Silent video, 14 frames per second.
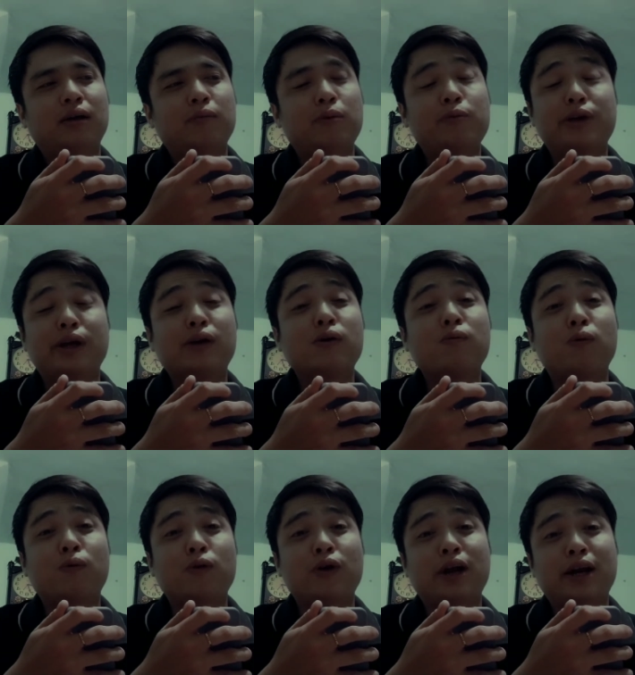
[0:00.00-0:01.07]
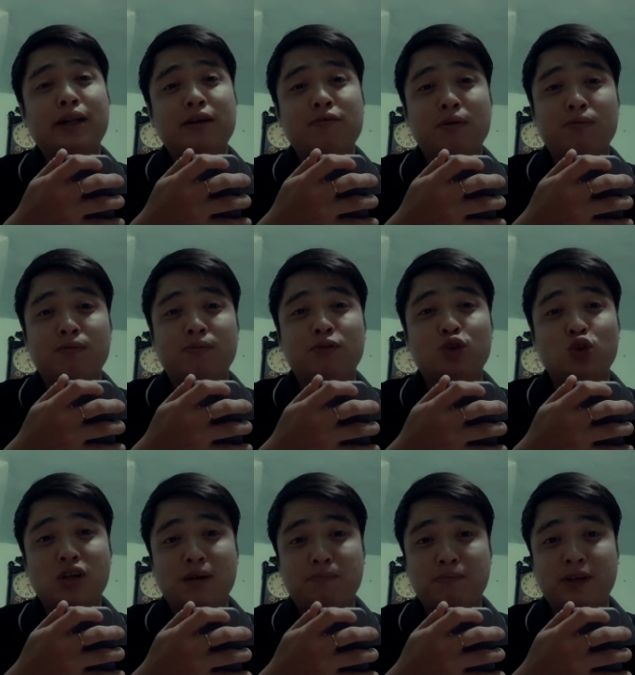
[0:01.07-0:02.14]
bóng dáng của một cô gái tại phòng số
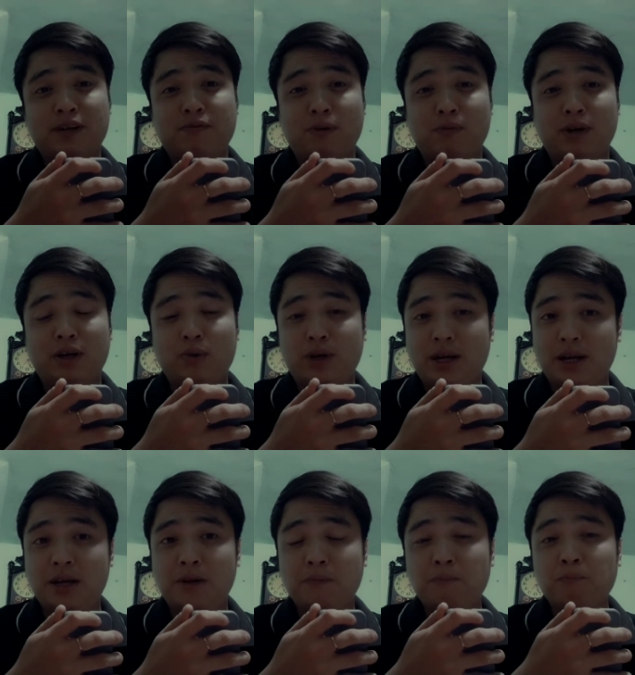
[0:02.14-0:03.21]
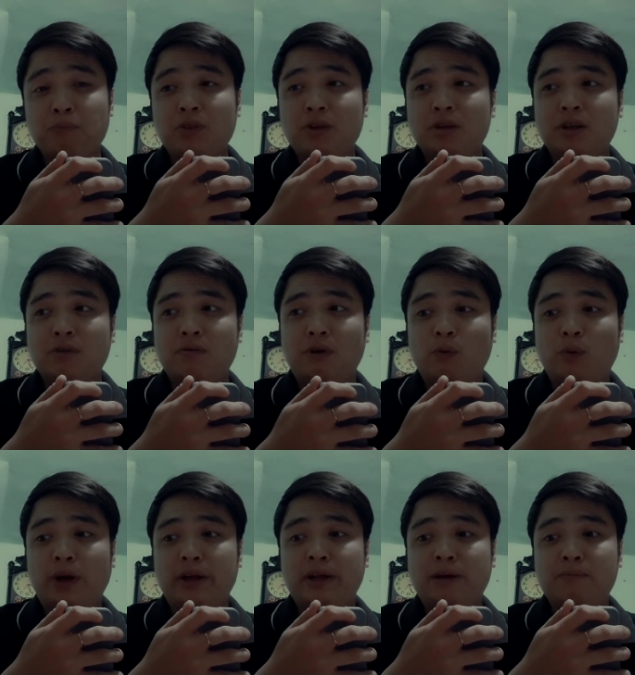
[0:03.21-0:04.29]
5, cái phòng karaoke Thì vào
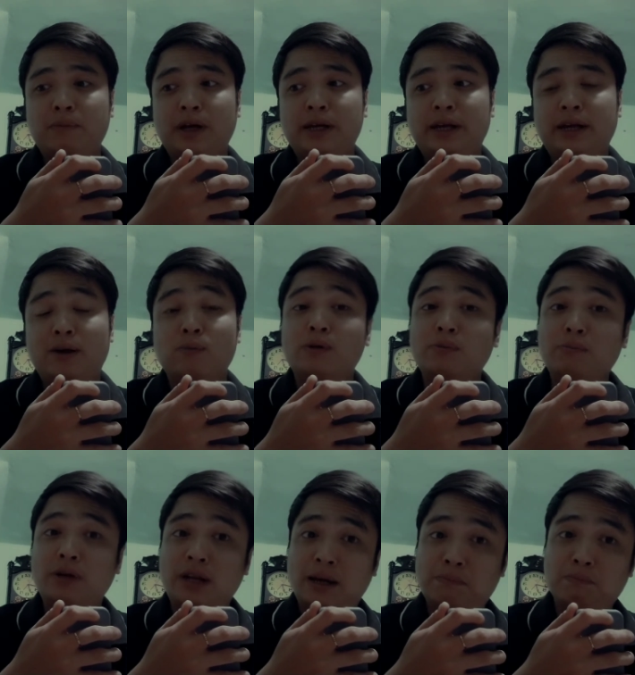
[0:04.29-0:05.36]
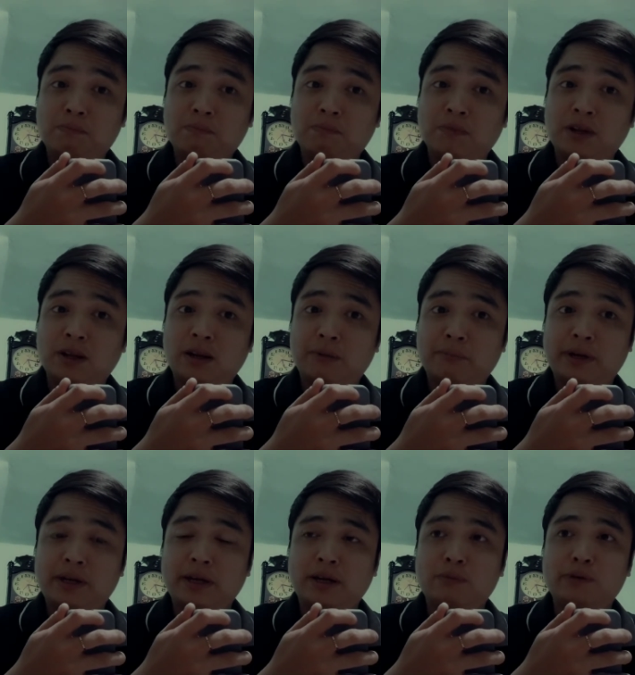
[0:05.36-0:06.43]
khoảng năm 2015 và năm
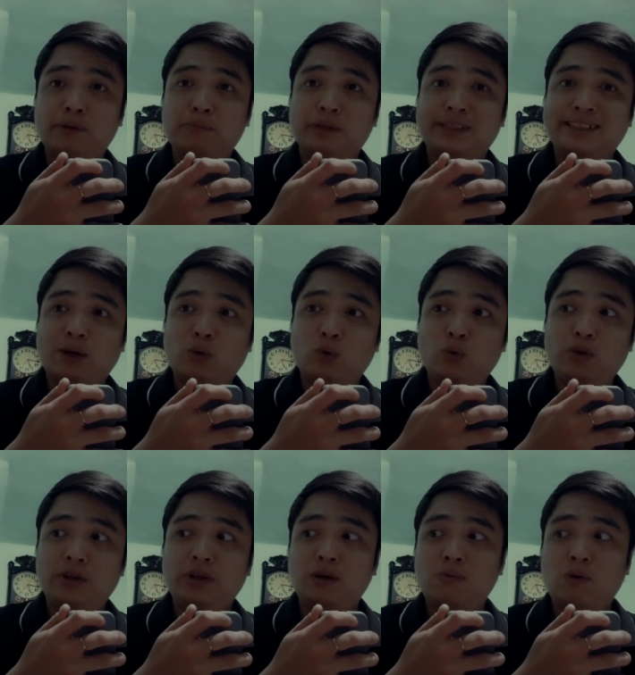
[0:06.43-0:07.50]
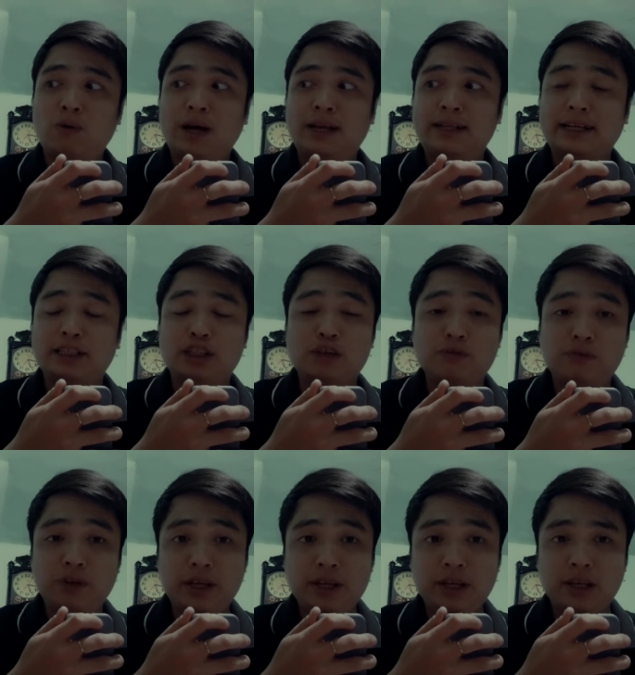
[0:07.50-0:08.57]
2016 thì có một anh chàng sinh
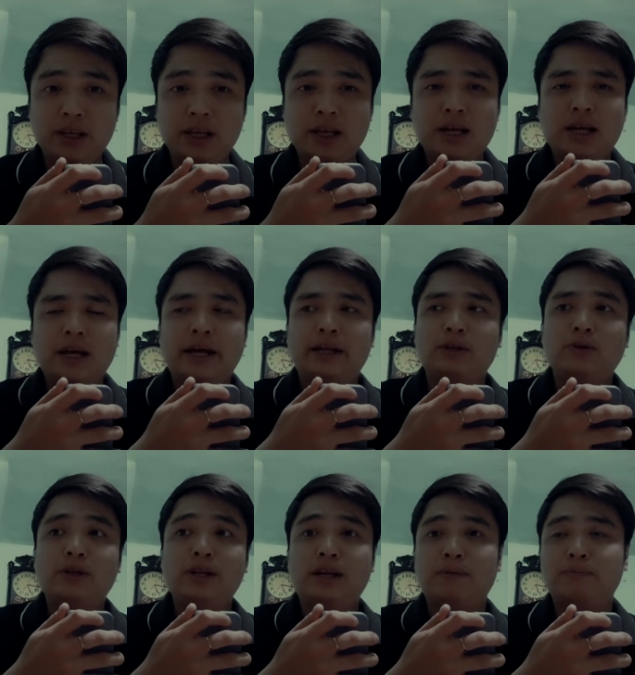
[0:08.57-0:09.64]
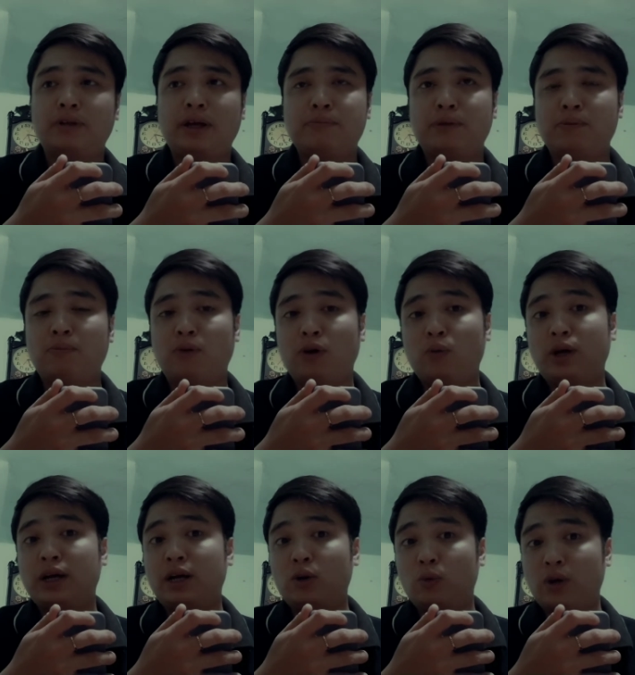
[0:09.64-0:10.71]
viên Anh có đi làm thêm tại một cái quán
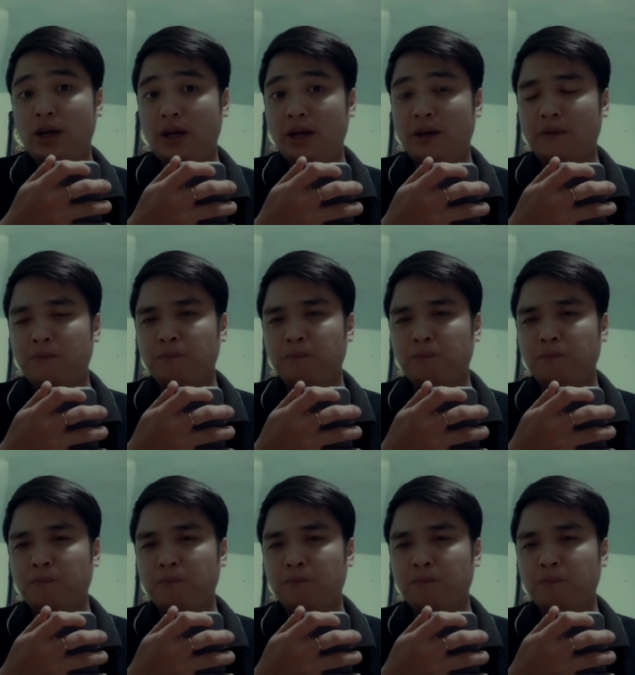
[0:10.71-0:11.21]
karaoke